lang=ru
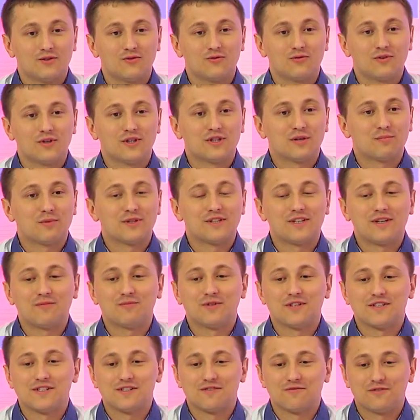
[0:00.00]
Ну, эта
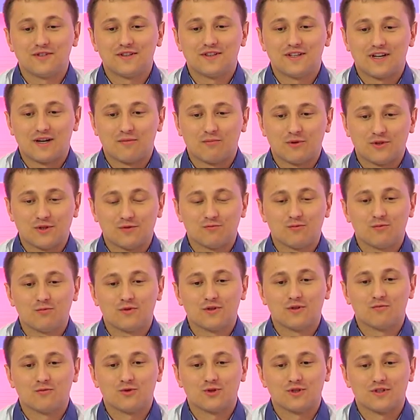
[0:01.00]
потребность видна. Почему?
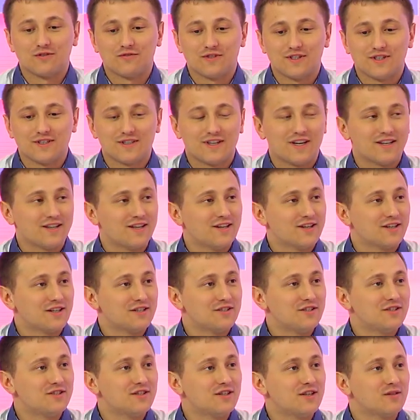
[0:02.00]
Потому что всегда для
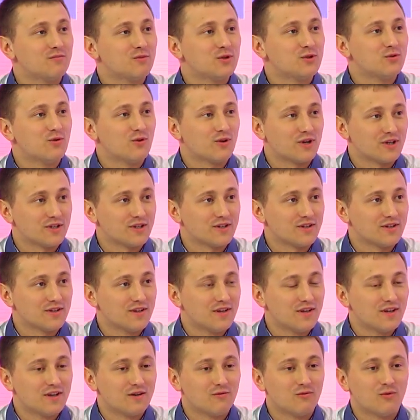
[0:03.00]
родителей мы дороги.
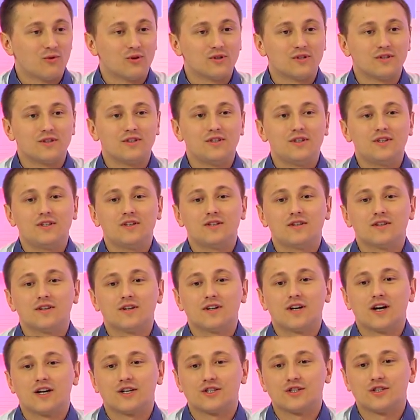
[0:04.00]
Вот.
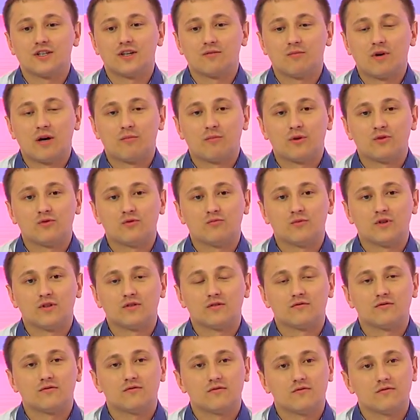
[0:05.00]
И каждая мама
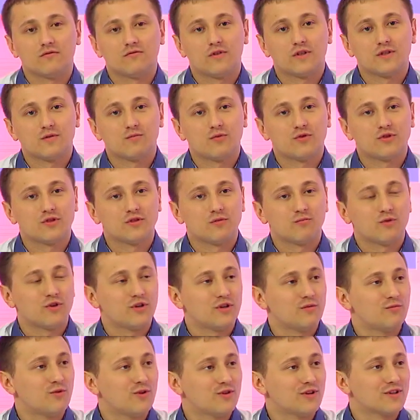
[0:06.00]
думает, ну, возможно, мой
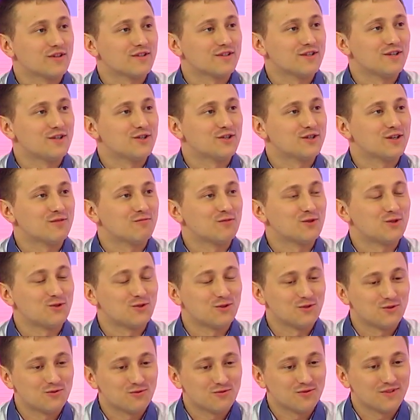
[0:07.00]
ребенок слишком
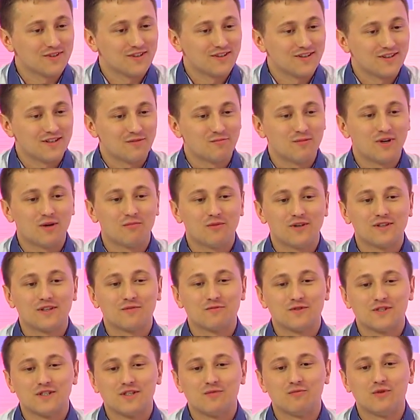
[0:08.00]
еще юн, и мы об
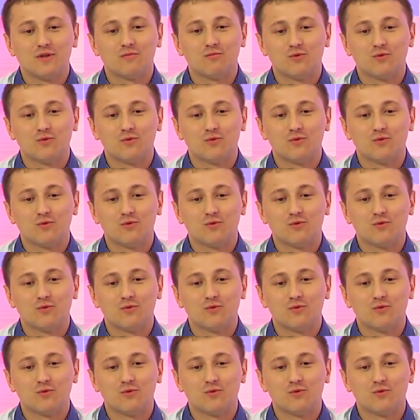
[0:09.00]
этом с ним не